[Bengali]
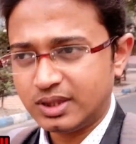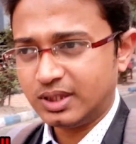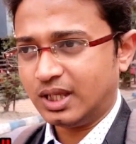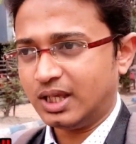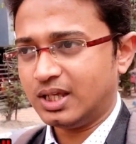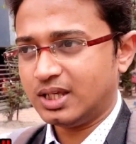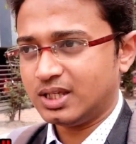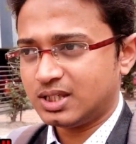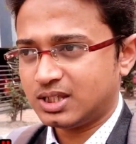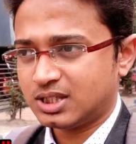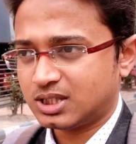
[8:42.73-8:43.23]

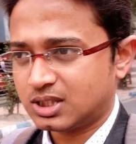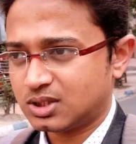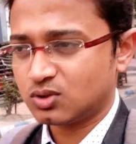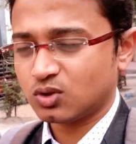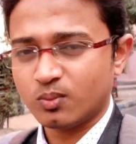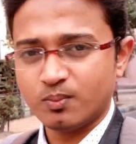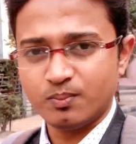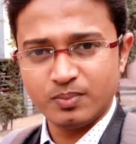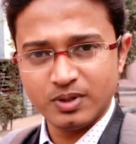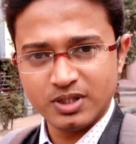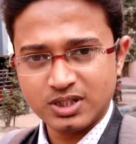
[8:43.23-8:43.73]
তেইশ
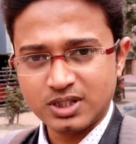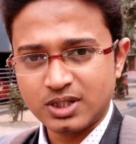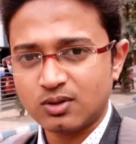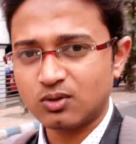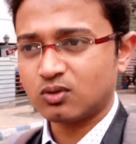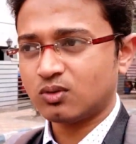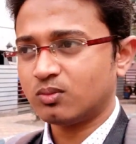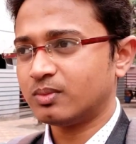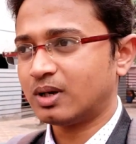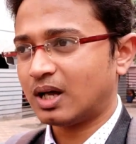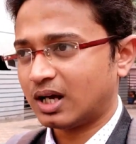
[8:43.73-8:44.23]
চব্বিশ
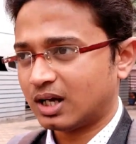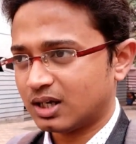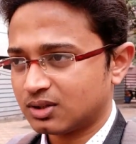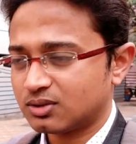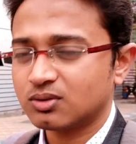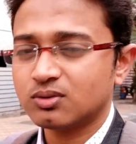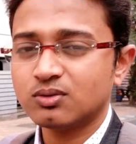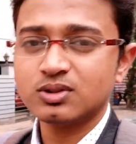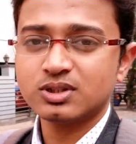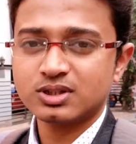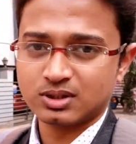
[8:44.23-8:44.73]
এরকম নাগাদ
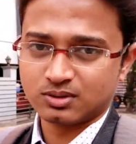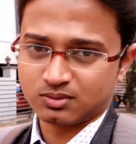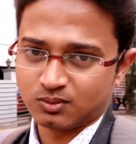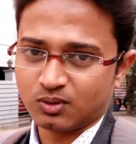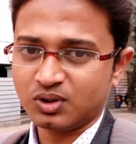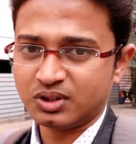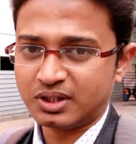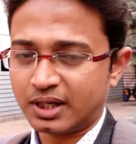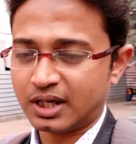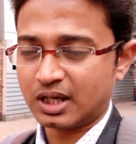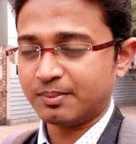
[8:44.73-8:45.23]

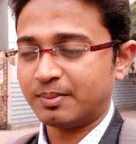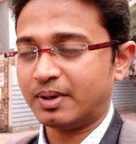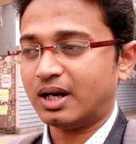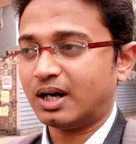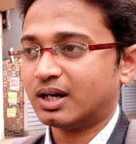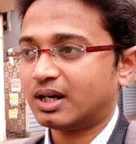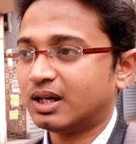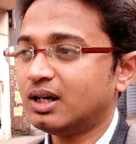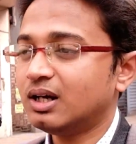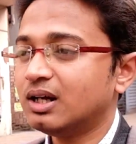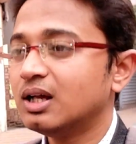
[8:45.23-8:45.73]
হয়ে থাকে
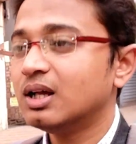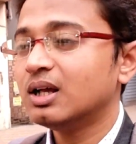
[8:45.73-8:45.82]
মেলাটা